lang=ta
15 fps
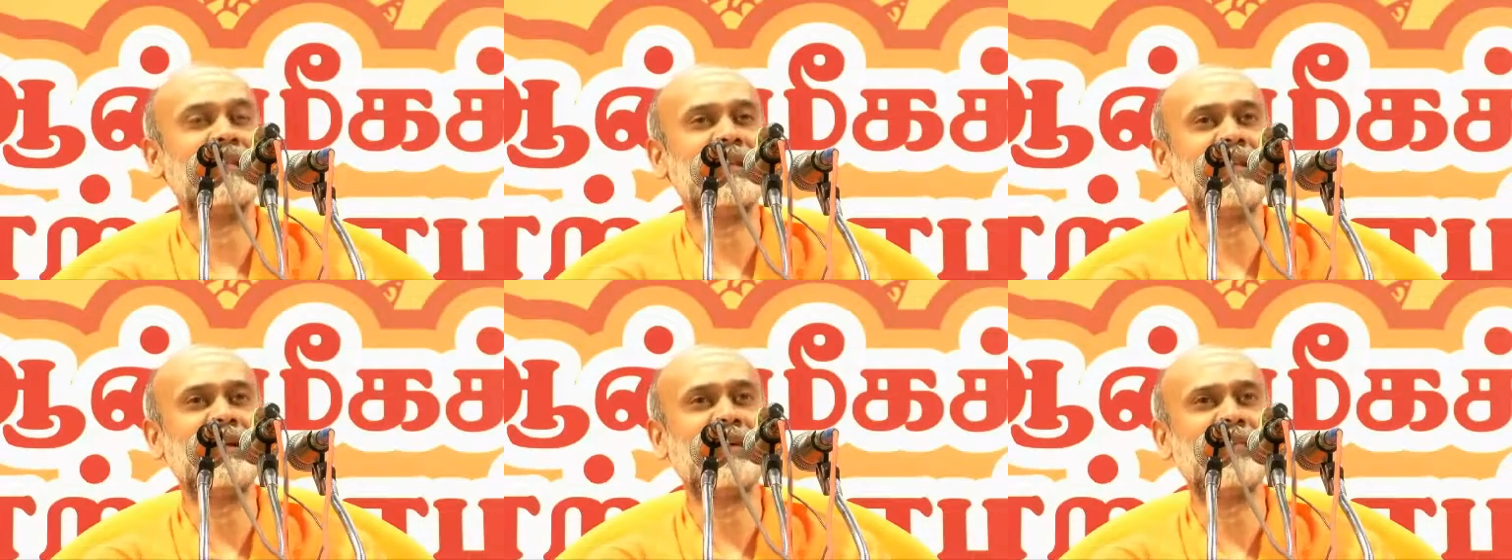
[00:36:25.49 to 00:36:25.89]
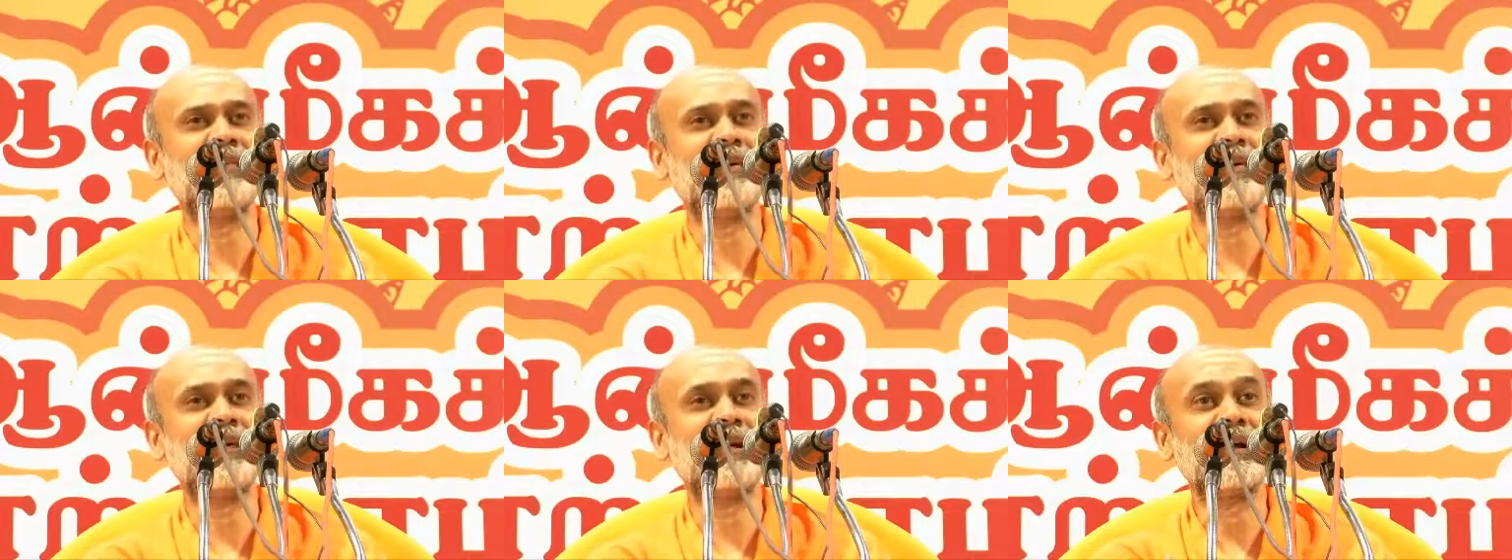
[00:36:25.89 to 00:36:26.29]

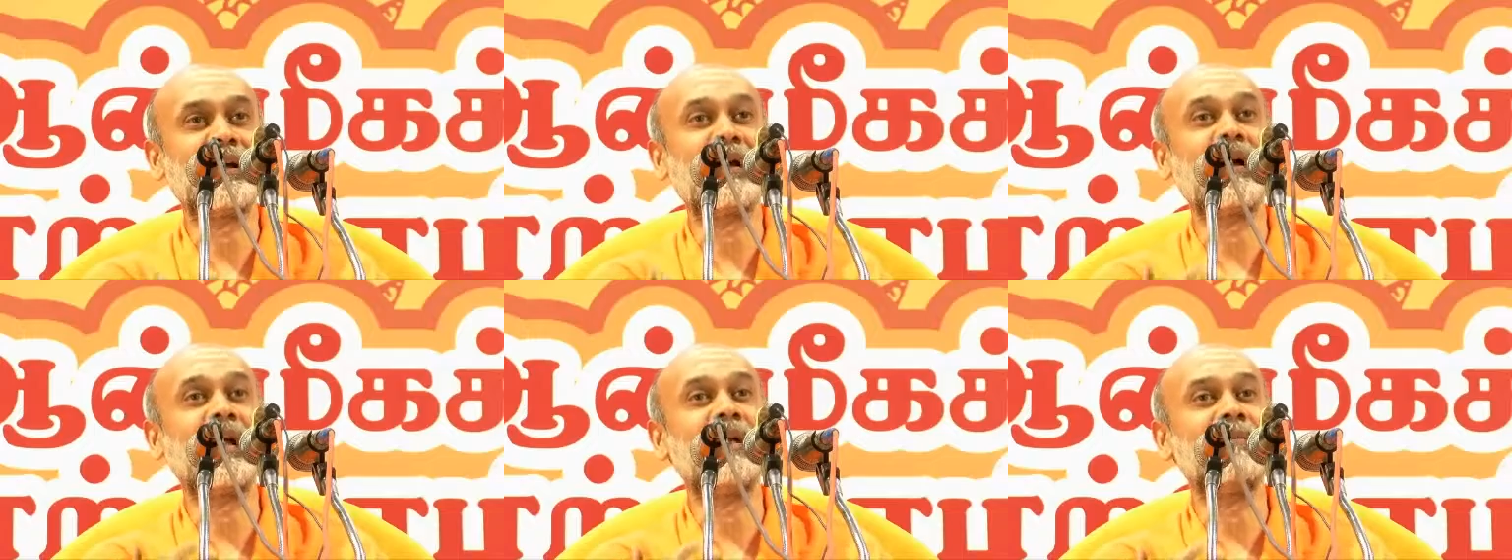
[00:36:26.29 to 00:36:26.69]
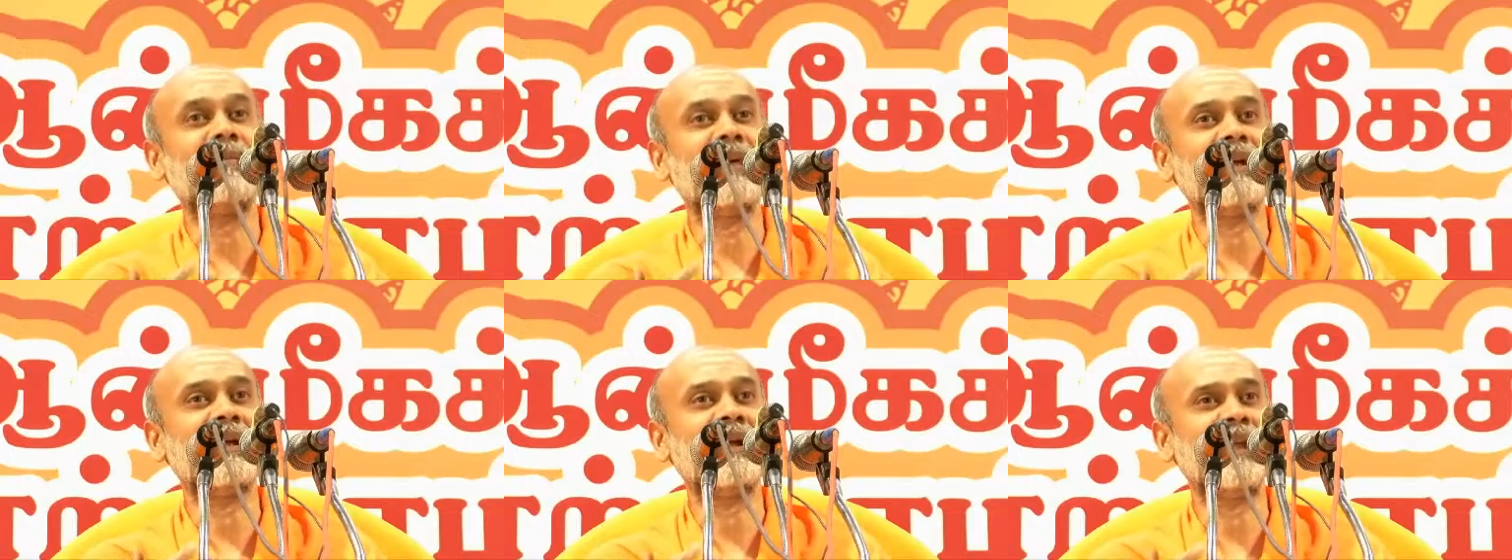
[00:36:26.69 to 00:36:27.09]
அதிகமான
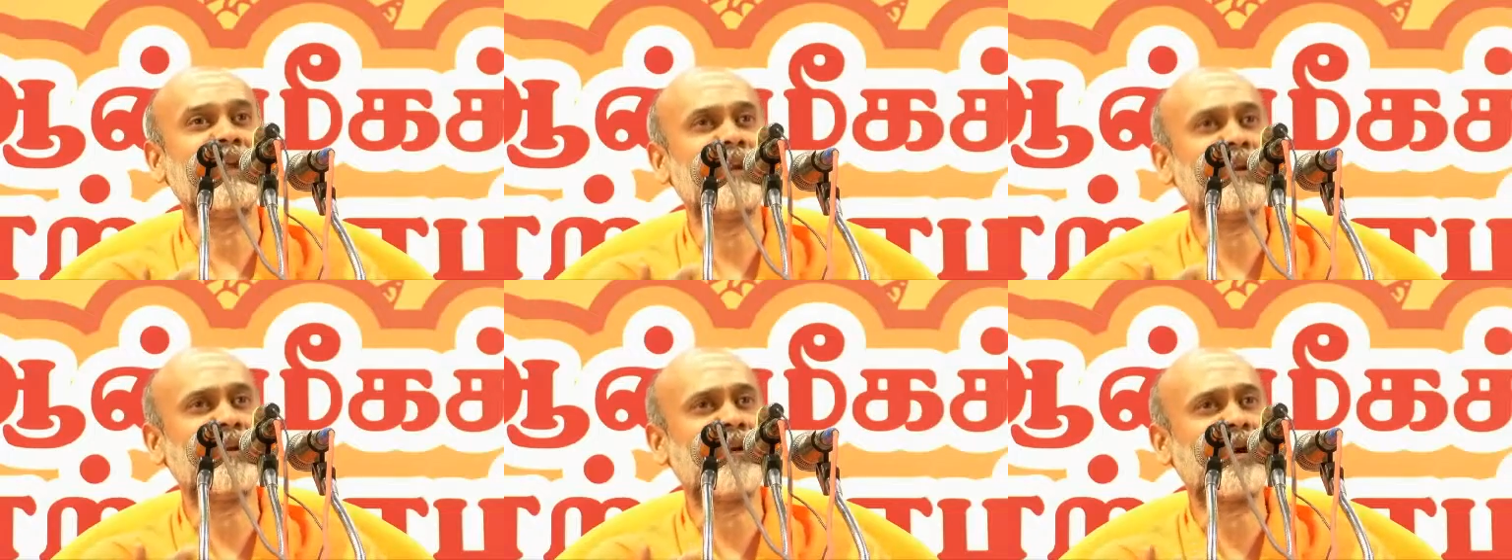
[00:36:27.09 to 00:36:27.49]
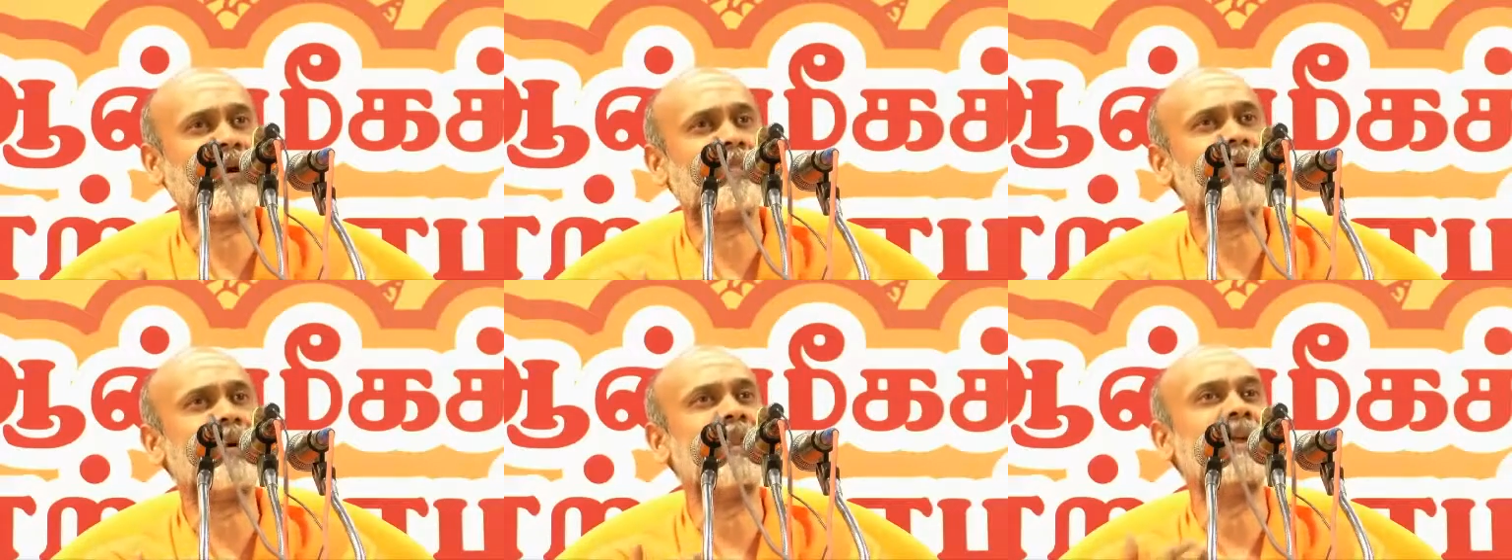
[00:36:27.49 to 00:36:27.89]
கடமைகளை
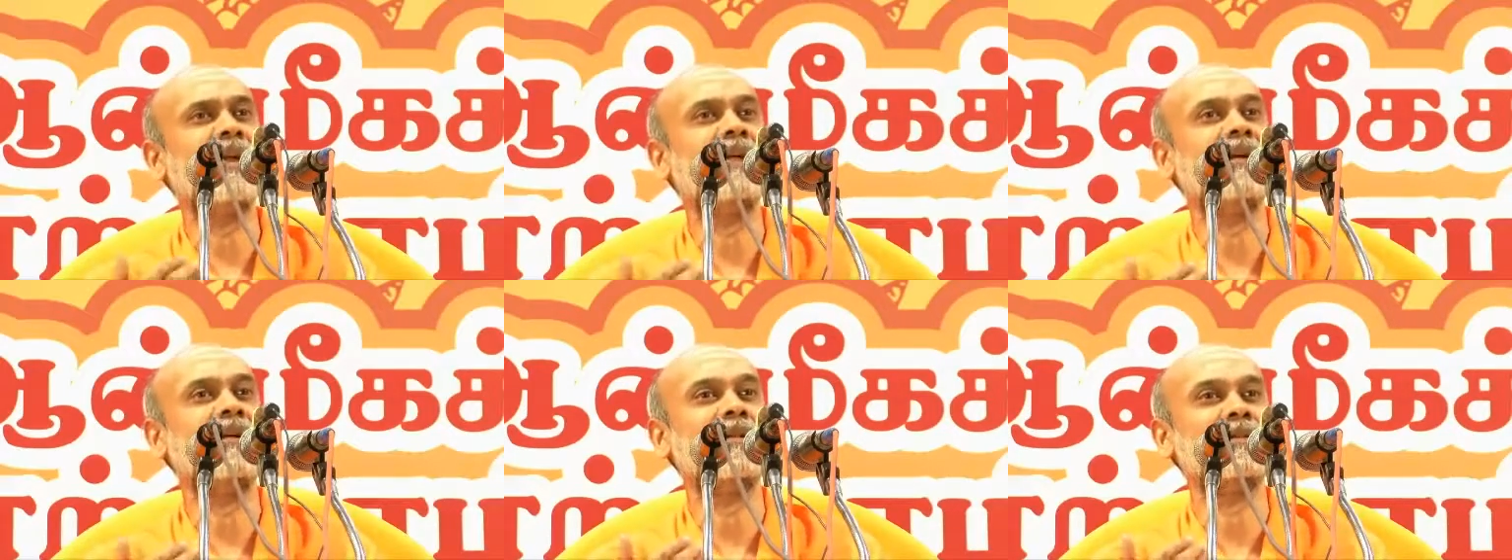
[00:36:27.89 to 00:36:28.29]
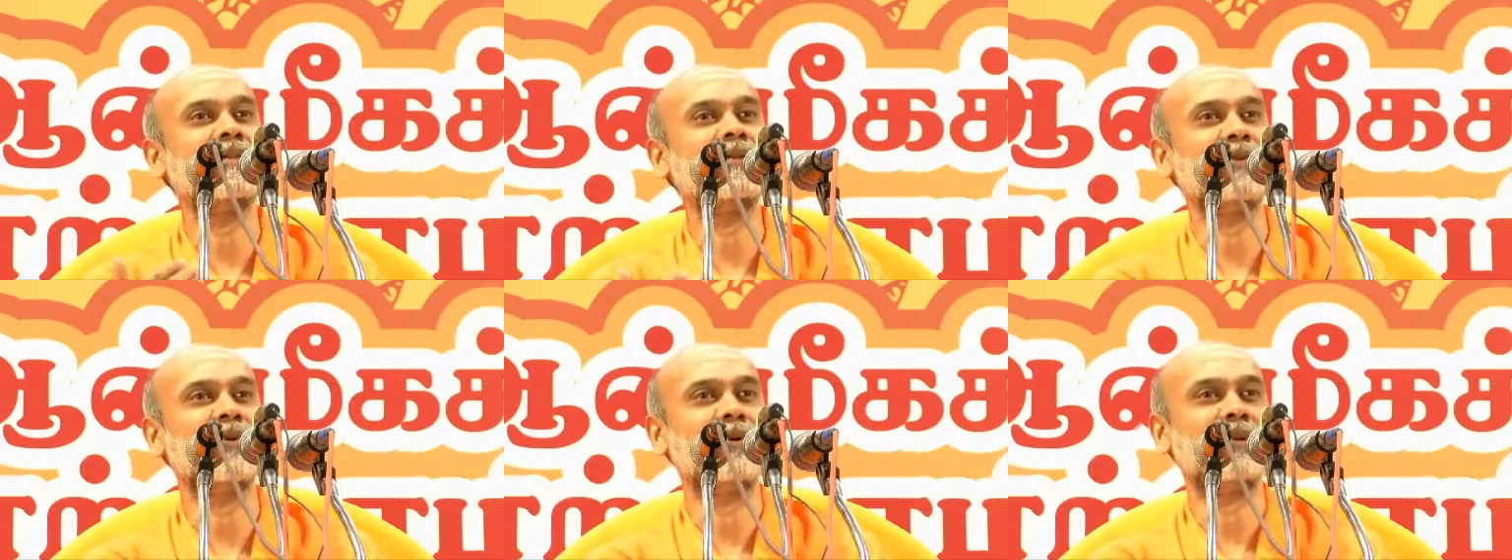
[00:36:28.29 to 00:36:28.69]
நாமளே
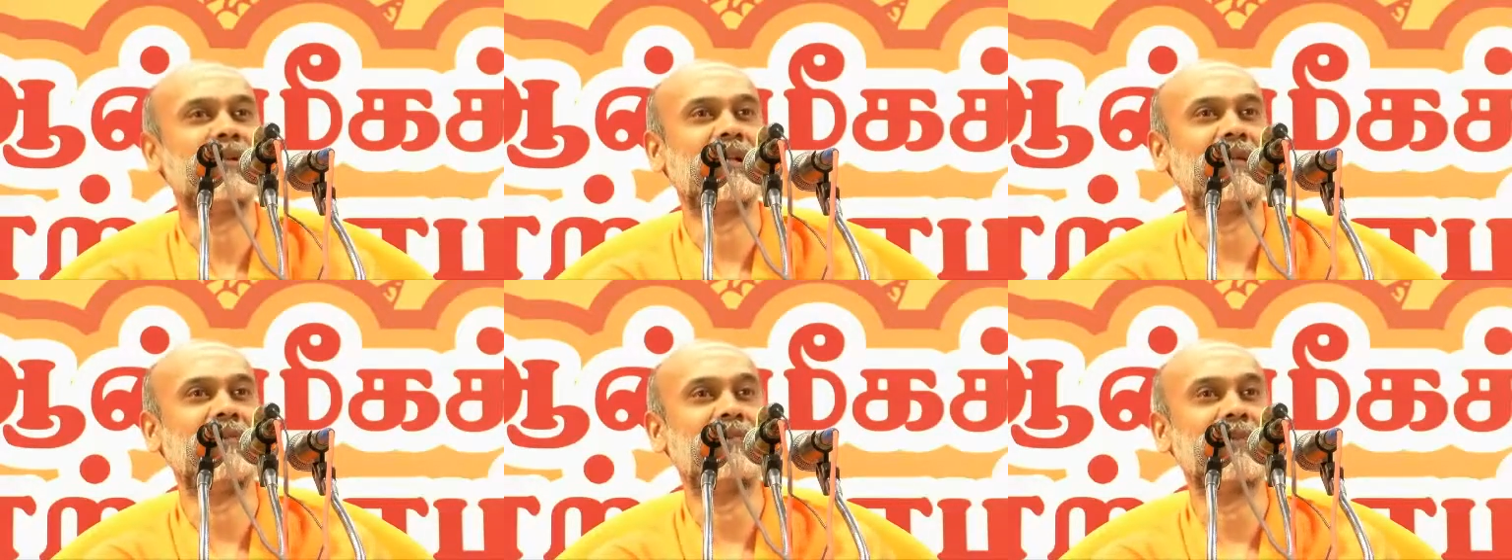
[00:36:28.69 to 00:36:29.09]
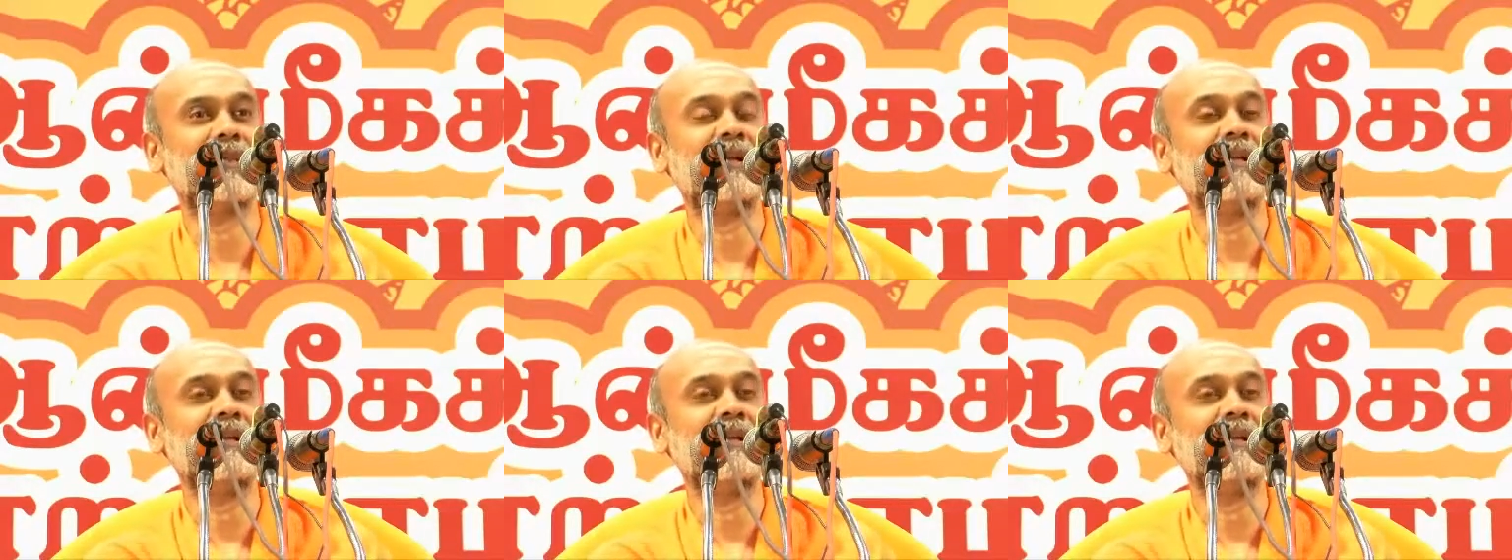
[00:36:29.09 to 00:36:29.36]
எடுத்து கொள்ளுதல்